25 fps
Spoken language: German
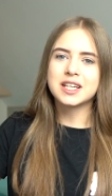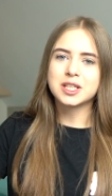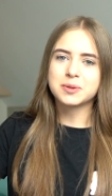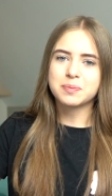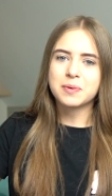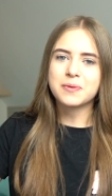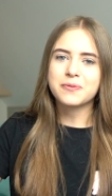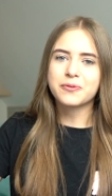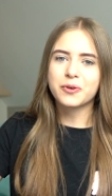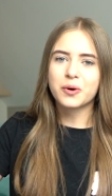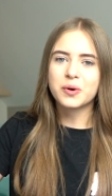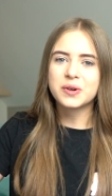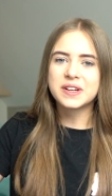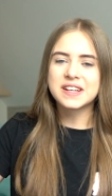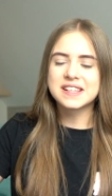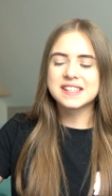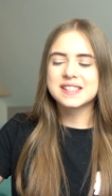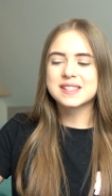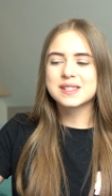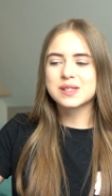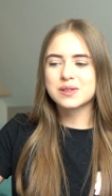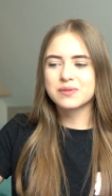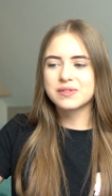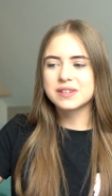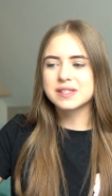Ich bin froh, dass
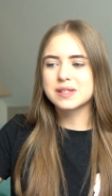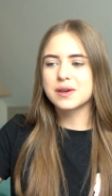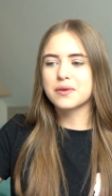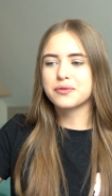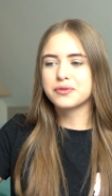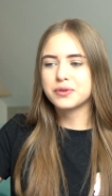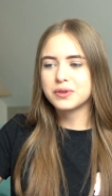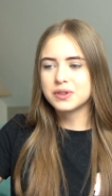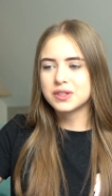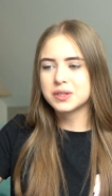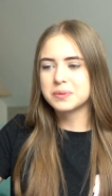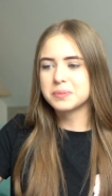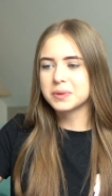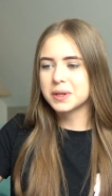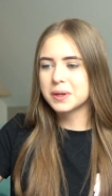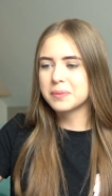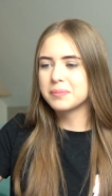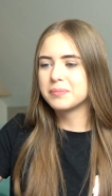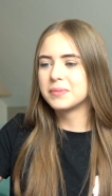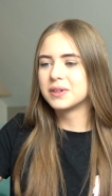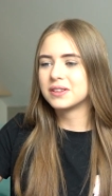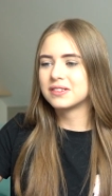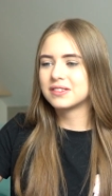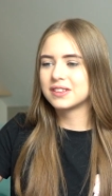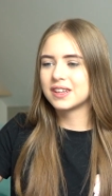es sowas auf YouTube gibt
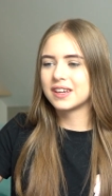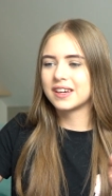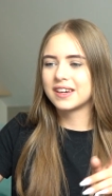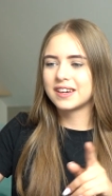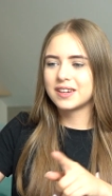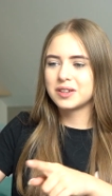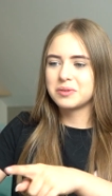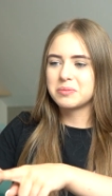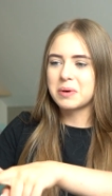mit äh,